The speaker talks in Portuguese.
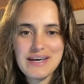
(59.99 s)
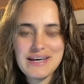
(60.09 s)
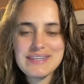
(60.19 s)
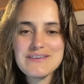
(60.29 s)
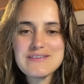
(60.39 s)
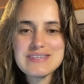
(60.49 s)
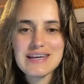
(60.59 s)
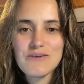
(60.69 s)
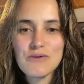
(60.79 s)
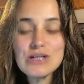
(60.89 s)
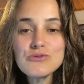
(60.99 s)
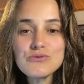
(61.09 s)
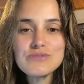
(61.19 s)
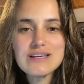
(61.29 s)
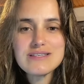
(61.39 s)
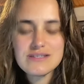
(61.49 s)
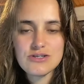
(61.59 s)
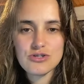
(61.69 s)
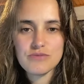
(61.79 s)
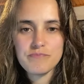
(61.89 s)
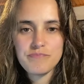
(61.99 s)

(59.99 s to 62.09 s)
Então, assim, quando tu decide